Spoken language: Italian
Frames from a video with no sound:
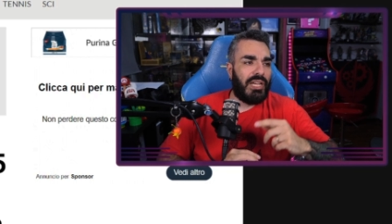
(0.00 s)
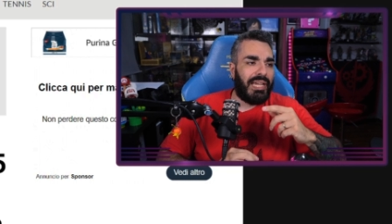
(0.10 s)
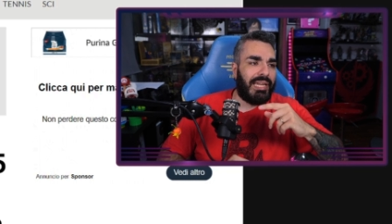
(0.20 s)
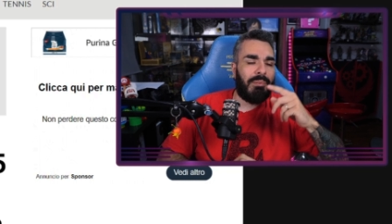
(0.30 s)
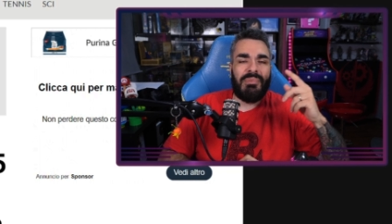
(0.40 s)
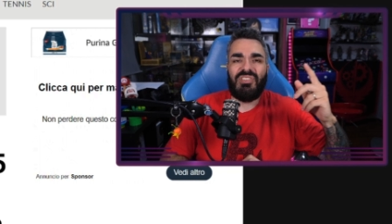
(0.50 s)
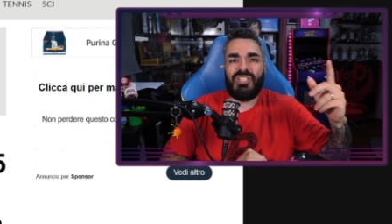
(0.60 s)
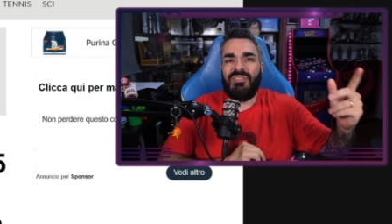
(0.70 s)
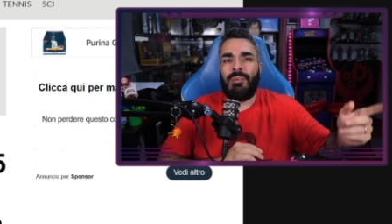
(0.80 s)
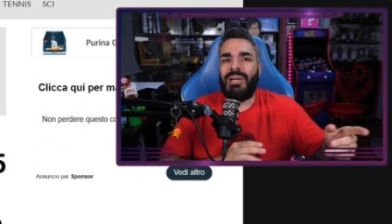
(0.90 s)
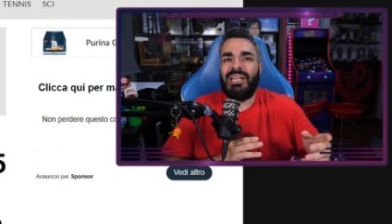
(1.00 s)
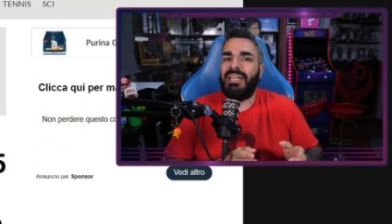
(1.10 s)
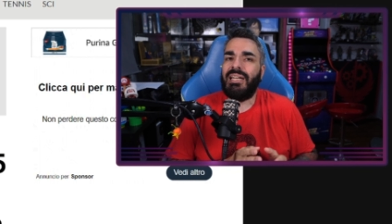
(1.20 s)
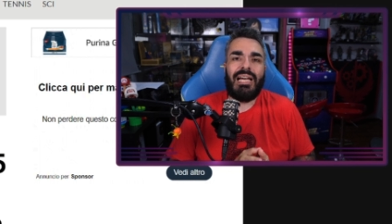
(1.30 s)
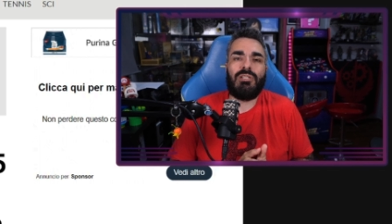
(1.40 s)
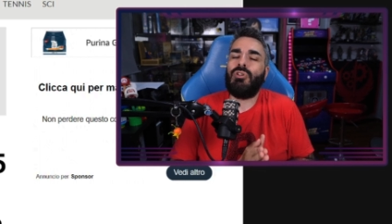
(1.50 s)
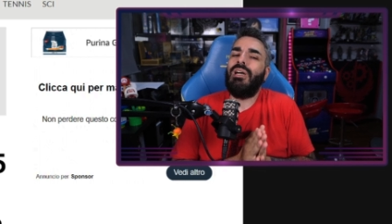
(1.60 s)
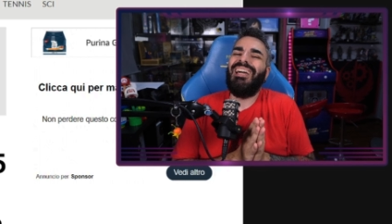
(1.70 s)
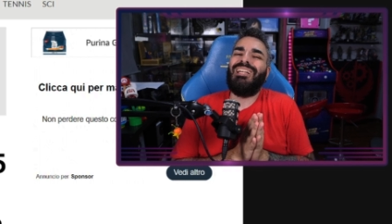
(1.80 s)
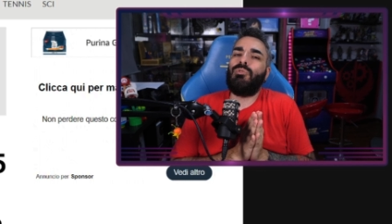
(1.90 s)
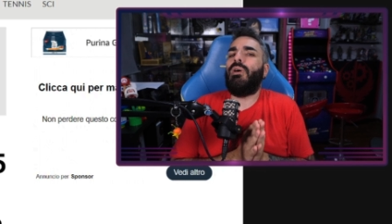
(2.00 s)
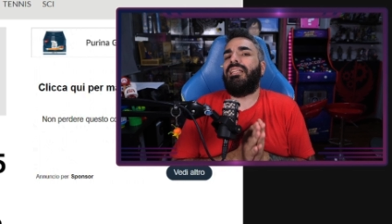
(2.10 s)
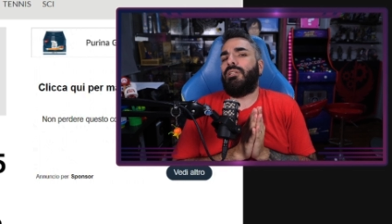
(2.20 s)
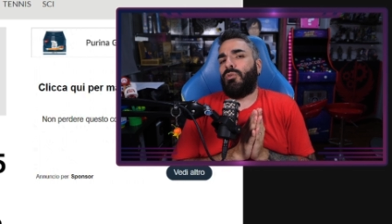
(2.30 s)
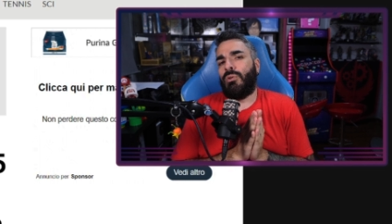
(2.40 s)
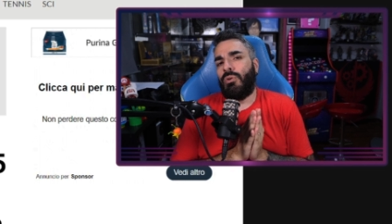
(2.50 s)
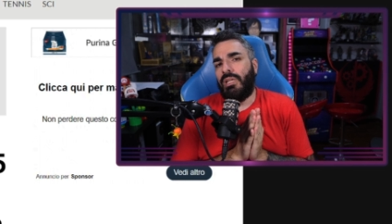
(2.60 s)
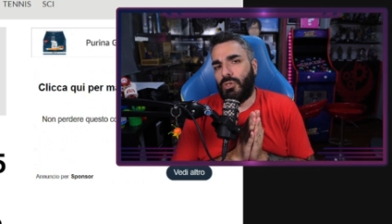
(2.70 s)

è che mi faceva male il naso. Tu hai detto non è